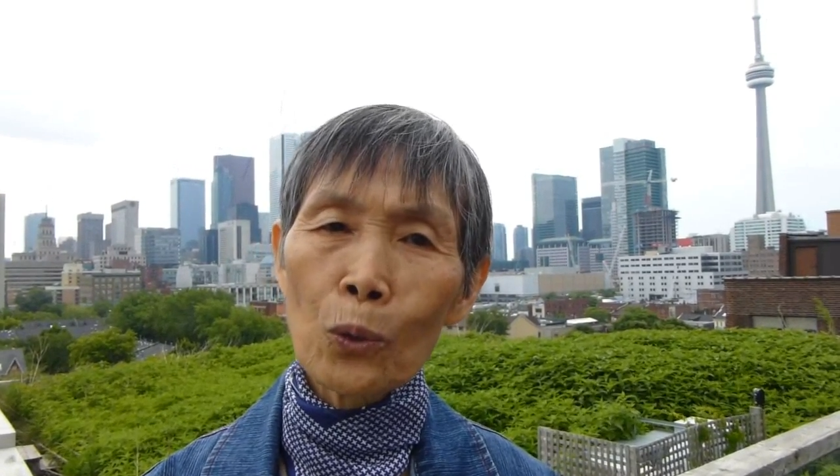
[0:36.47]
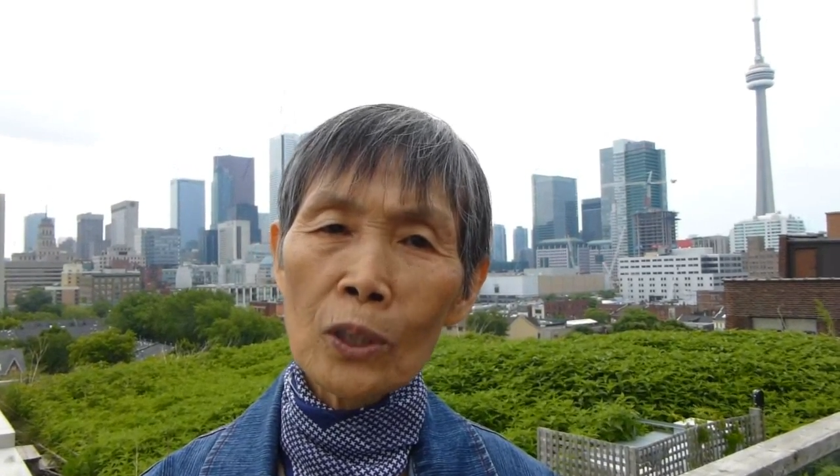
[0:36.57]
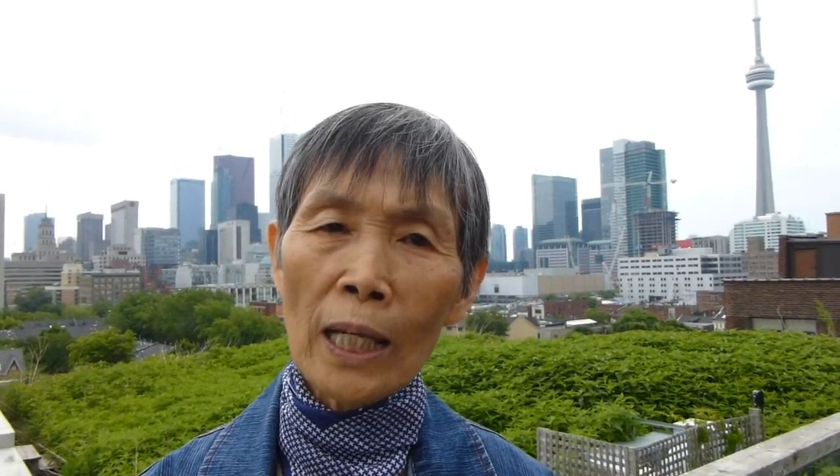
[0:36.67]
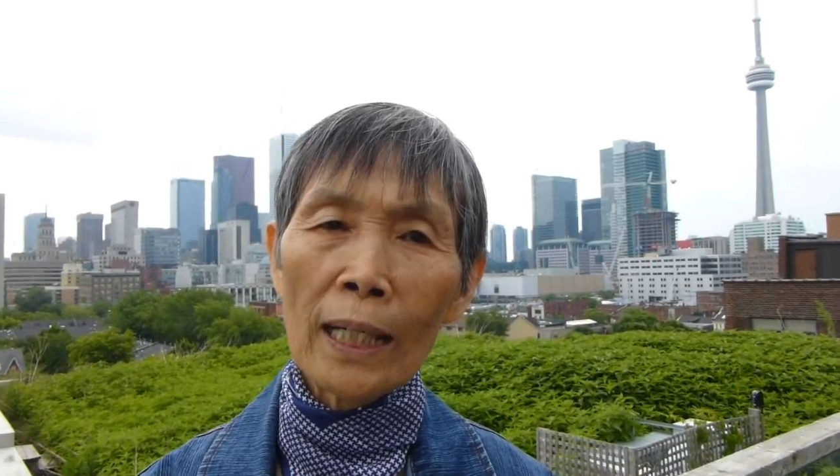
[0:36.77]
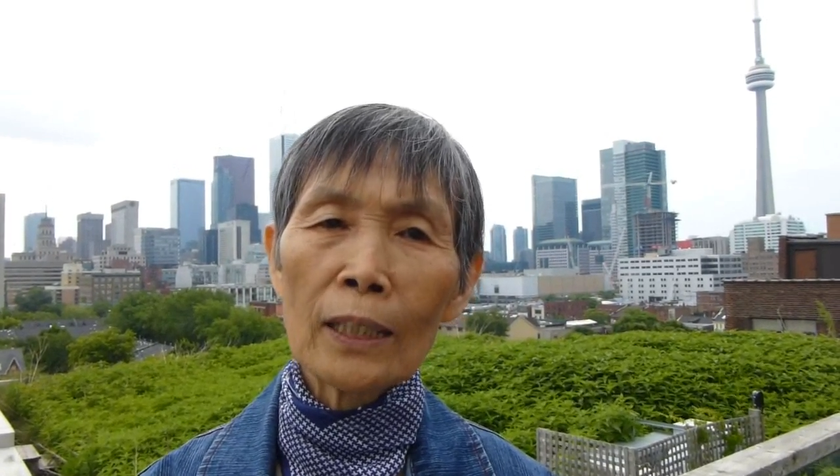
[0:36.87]

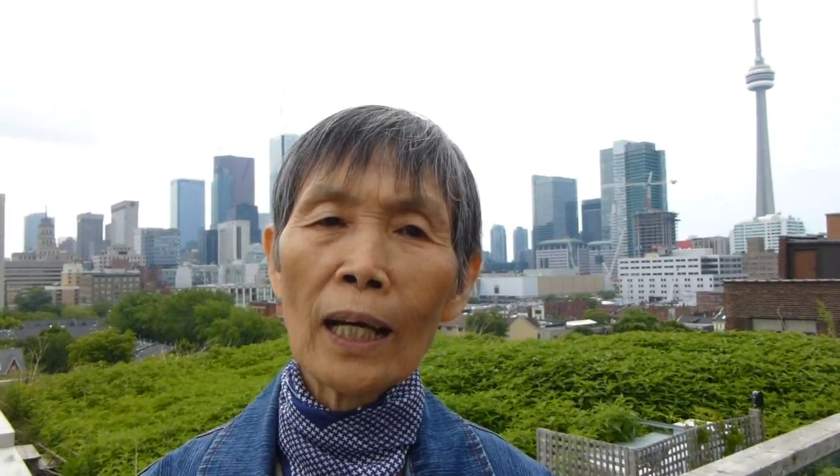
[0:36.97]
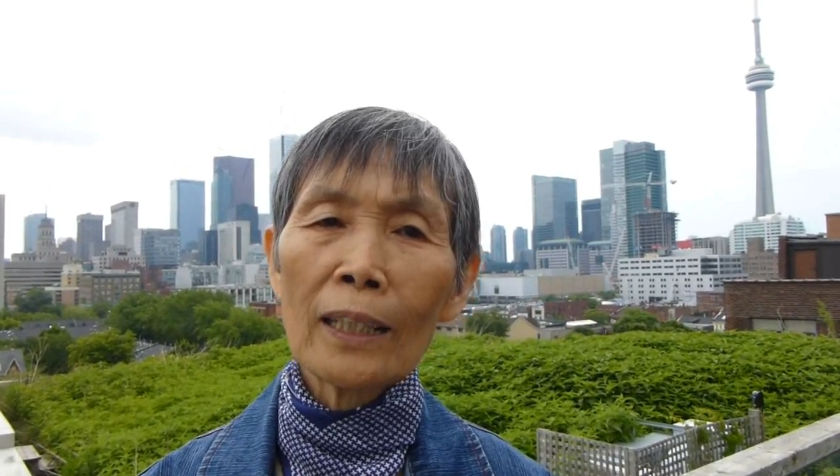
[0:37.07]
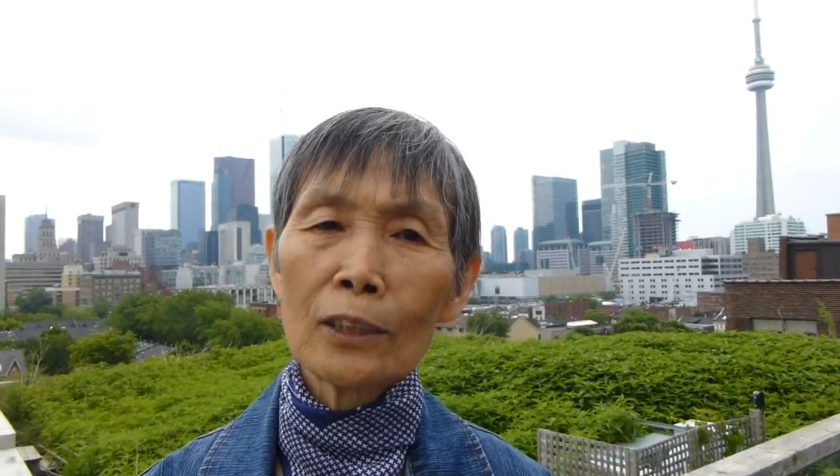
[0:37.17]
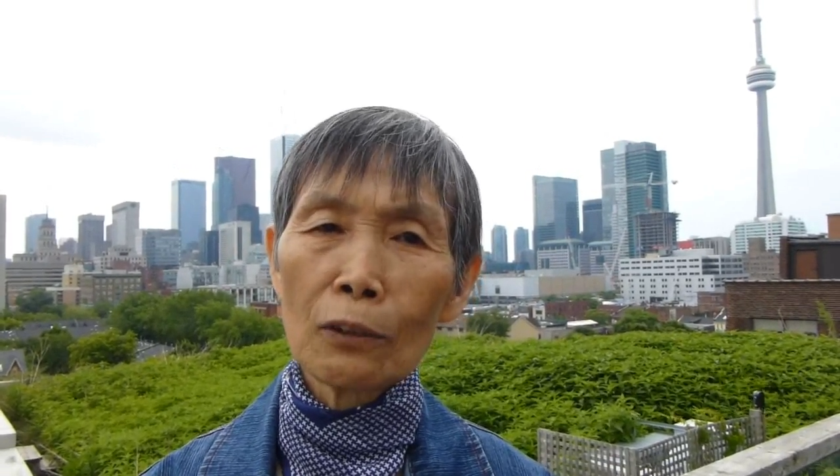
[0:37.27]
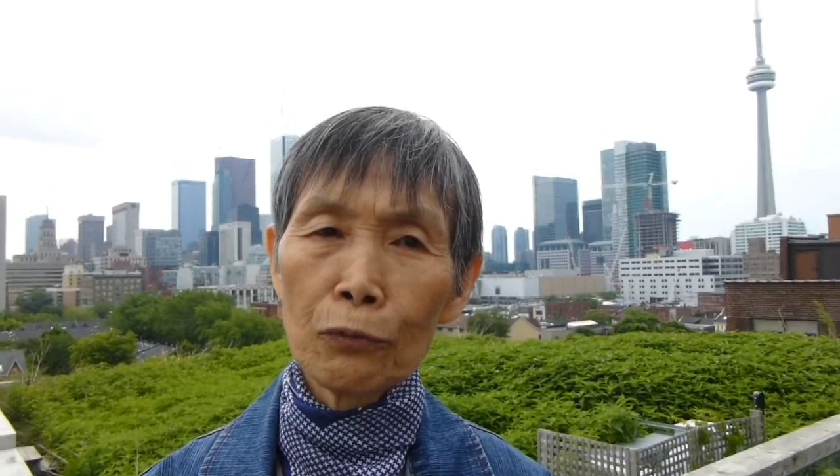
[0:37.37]
家的
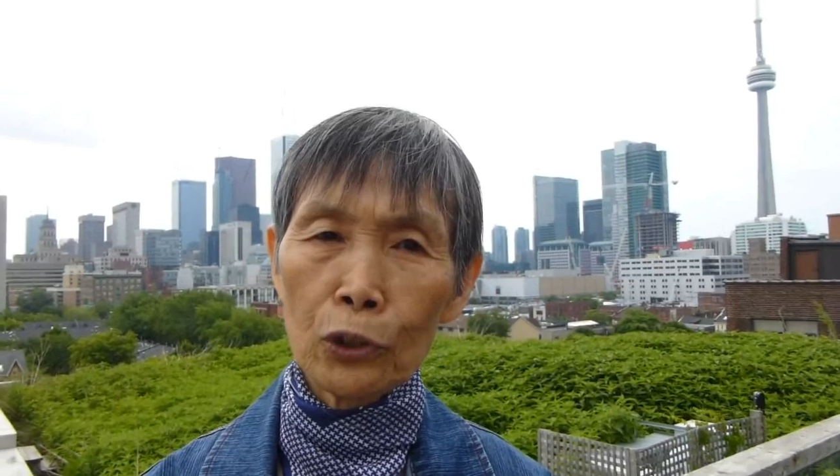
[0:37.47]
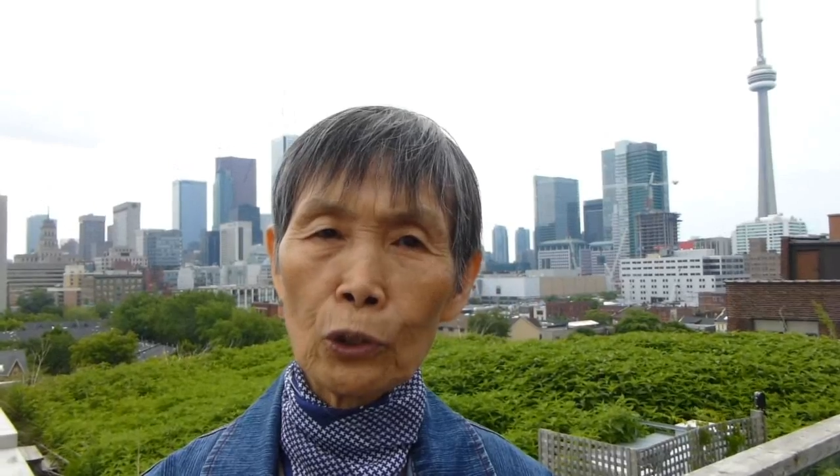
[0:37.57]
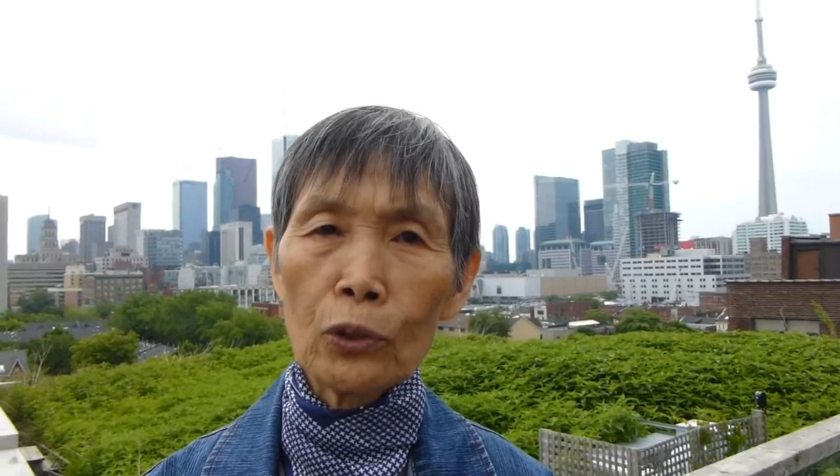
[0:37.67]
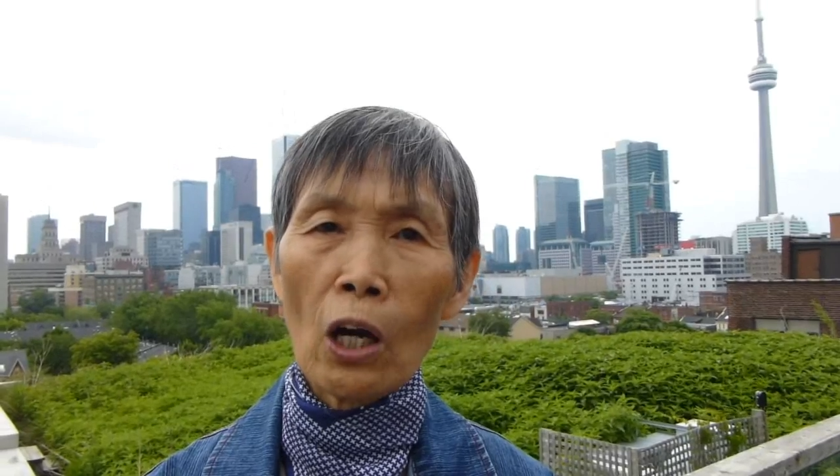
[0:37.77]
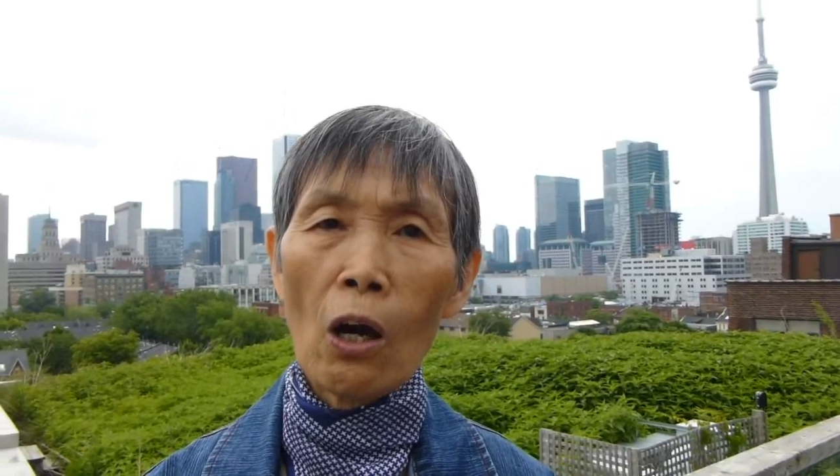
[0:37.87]
政府首
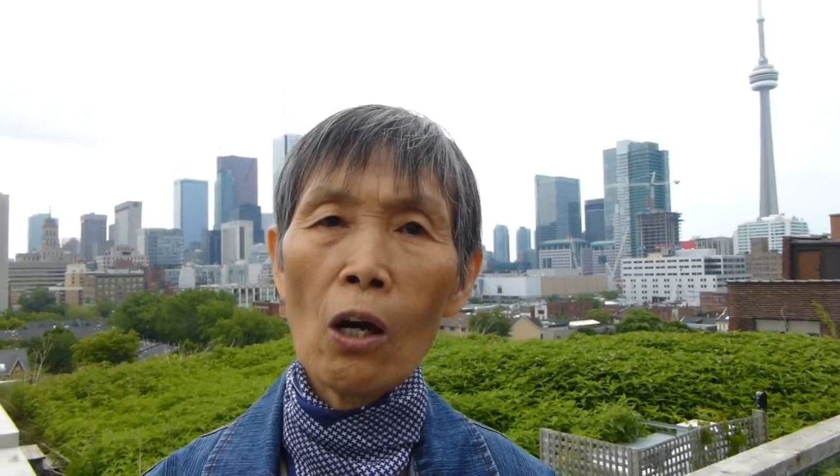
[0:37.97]
脑